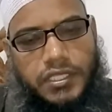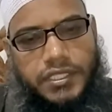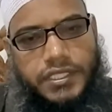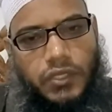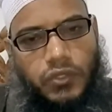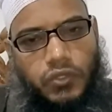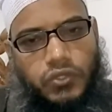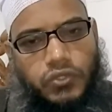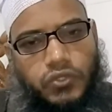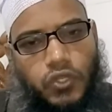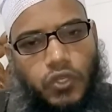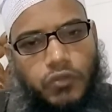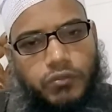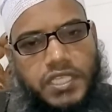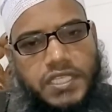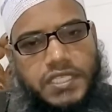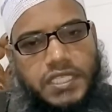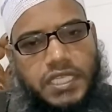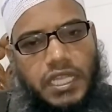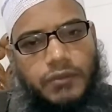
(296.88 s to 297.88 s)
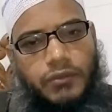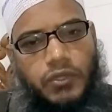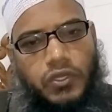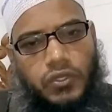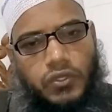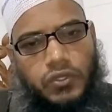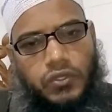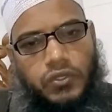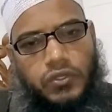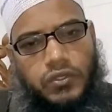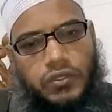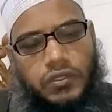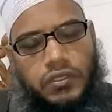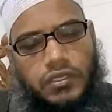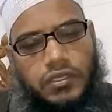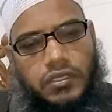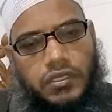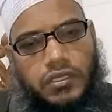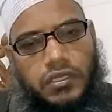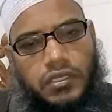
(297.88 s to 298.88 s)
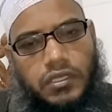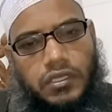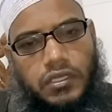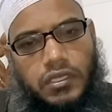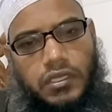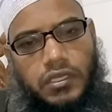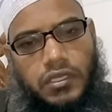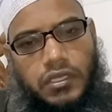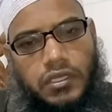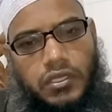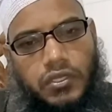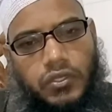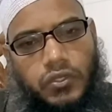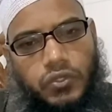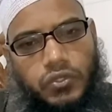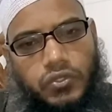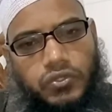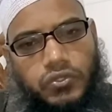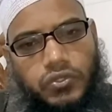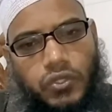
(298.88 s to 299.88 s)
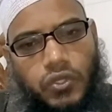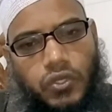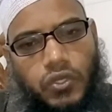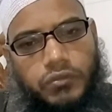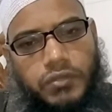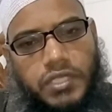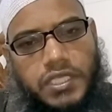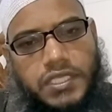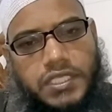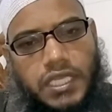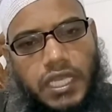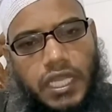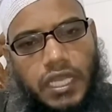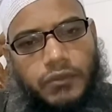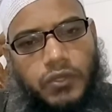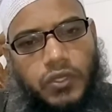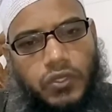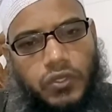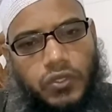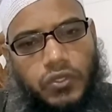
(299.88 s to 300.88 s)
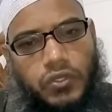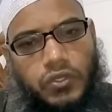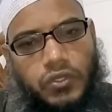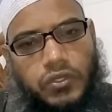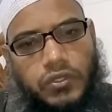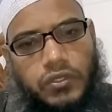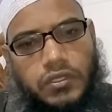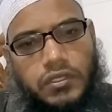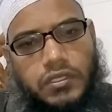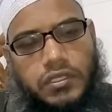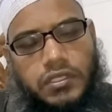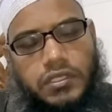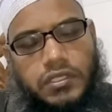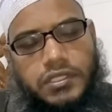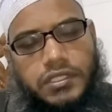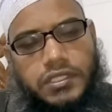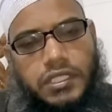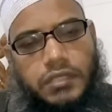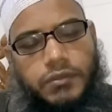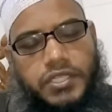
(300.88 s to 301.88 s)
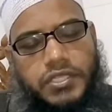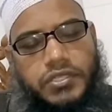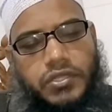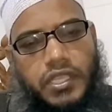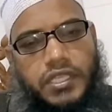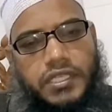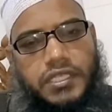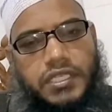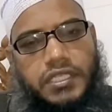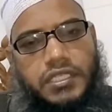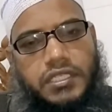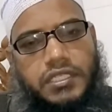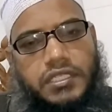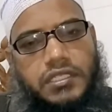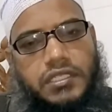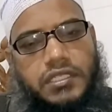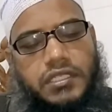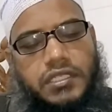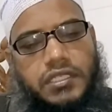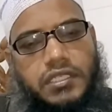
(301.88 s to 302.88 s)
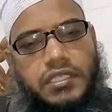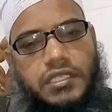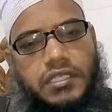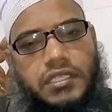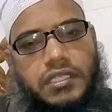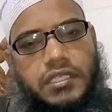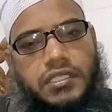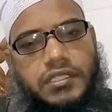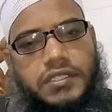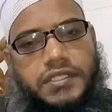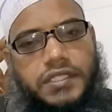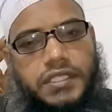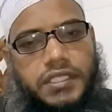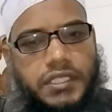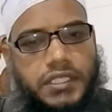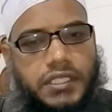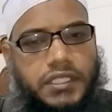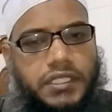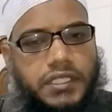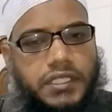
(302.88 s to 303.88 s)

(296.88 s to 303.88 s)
যে উত্তম ইসলাম হলো উত্তম ইসলাম হলো যে বিষয়টি যে